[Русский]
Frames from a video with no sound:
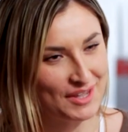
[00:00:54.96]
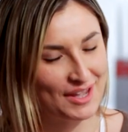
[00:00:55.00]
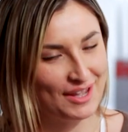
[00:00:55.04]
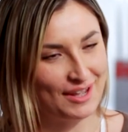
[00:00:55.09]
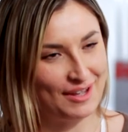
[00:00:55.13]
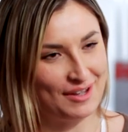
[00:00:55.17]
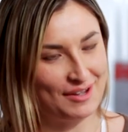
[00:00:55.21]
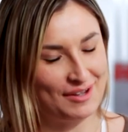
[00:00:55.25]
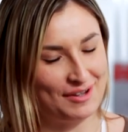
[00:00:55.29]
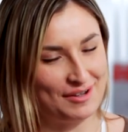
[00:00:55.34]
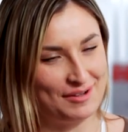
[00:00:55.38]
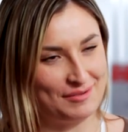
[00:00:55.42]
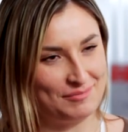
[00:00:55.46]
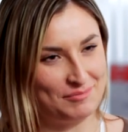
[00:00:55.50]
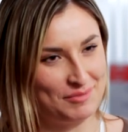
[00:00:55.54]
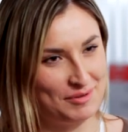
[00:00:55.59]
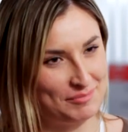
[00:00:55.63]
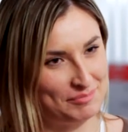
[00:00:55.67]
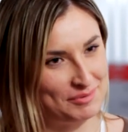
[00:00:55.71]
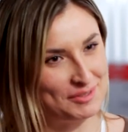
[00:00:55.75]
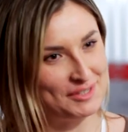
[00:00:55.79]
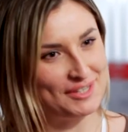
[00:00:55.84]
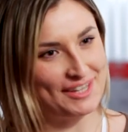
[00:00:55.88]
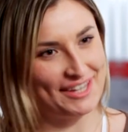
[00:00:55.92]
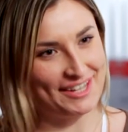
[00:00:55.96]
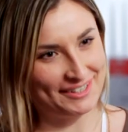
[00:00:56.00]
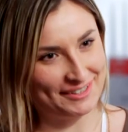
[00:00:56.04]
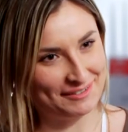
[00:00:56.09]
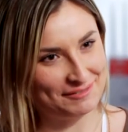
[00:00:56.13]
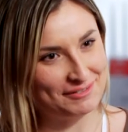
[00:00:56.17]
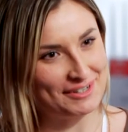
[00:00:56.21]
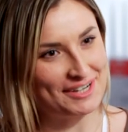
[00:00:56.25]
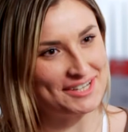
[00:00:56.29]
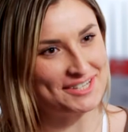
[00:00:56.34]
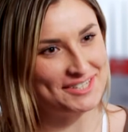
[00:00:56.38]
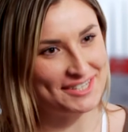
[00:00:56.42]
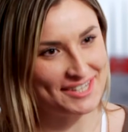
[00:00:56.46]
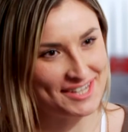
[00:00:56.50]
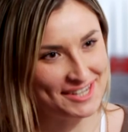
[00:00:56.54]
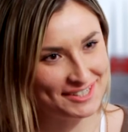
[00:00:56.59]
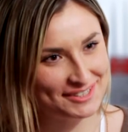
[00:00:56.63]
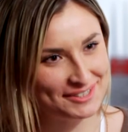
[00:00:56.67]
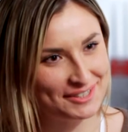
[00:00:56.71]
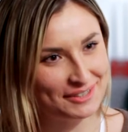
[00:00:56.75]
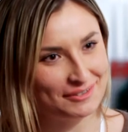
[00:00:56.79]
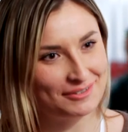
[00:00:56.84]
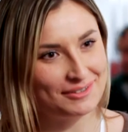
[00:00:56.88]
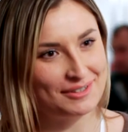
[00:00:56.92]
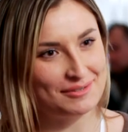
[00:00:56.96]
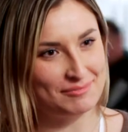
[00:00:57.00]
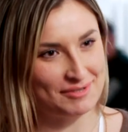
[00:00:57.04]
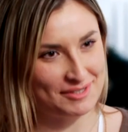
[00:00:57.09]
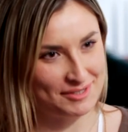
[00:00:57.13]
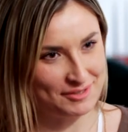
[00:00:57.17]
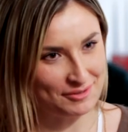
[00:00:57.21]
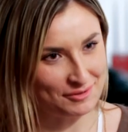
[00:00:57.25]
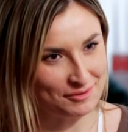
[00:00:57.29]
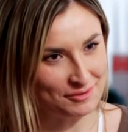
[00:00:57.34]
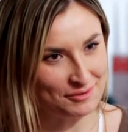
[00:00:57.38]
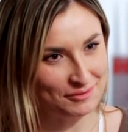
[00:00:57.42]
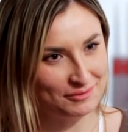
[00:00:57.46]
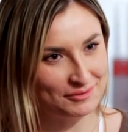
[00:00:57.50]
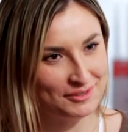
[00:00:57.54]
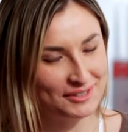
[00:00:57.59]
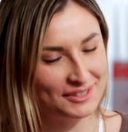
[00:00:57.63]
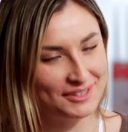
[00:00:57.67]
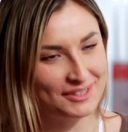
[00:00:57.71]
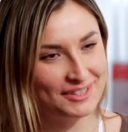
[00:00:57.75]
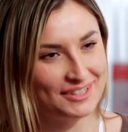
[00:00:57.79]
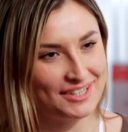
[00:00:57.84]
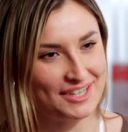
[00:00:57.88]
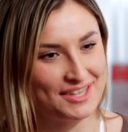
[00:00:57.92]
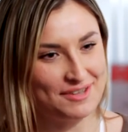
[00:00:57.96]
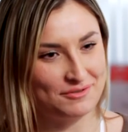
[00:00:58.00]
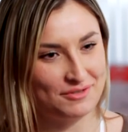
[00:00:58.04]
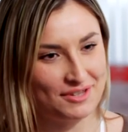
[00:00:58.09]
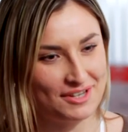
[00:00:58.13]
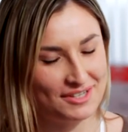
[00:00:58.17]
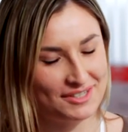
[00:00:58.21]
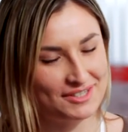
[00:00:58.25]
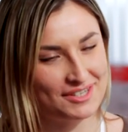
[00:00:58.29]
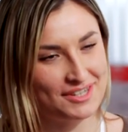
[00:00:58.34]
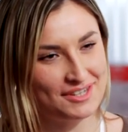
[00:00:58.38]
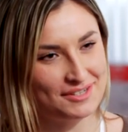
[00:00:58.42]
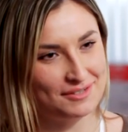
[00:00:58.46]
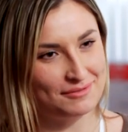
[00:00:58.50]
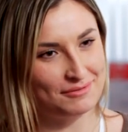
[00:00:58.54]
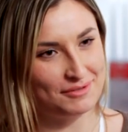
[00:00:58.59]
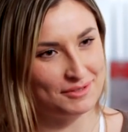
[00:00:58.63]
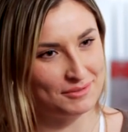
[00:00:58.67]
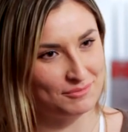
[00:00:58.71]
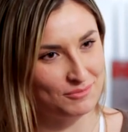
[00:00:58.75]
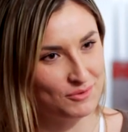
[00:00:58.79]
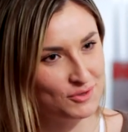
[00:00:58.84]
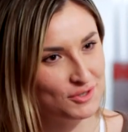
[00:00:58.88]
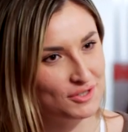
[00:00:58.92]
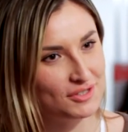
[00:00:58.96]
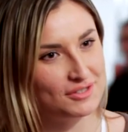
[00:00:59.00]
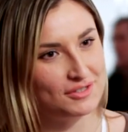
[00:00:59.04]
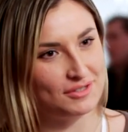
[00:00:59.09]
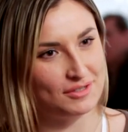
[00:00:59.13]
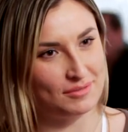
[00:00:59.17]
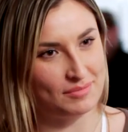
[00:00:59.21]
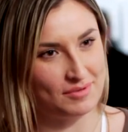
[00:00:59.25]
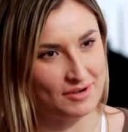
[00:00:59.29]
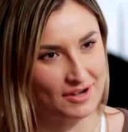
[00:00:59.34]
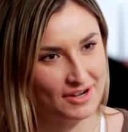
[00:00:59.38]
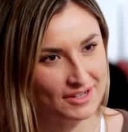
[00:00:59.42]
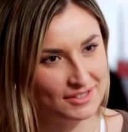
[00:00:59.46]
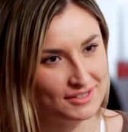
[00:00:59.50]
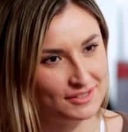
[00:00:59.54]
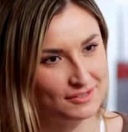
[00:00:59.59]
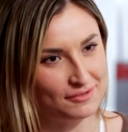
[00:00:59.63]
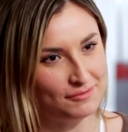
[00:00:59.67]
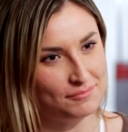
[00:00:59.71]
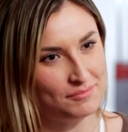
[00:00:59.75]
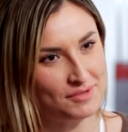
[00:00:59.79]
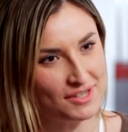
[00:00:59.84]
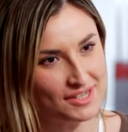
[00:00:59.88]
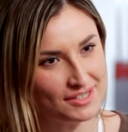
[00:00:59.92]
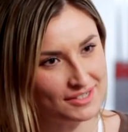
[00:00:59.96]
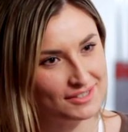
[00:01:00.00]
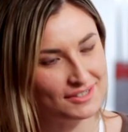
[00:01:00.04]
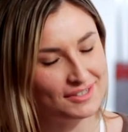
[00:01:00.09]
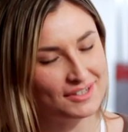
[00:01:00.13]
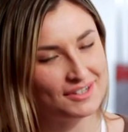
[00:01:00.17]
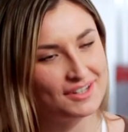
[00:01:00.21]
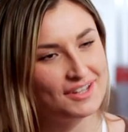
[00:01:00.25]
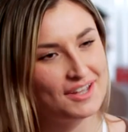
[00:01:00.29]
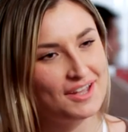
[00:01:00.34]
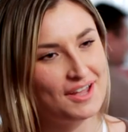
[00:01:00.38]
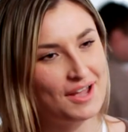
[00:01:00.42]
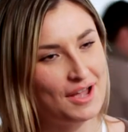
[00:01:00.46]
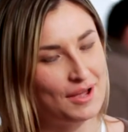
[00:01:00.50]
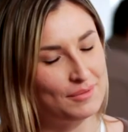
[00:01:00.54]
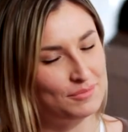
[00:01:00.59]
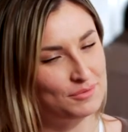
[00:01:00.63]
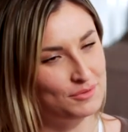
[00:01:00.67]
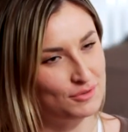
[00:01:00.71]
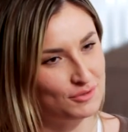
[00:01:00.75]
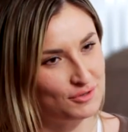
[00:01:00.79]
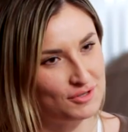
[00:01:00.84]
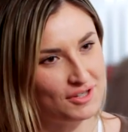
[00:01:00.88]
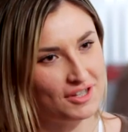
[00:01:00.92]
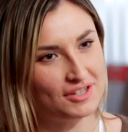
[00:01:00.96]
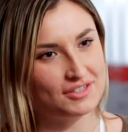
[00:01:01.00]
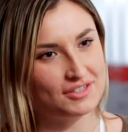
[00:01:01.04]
А, мы постоянно в разъездах, в командировках, и у нас есть возможность собираться вместе, обсуждать,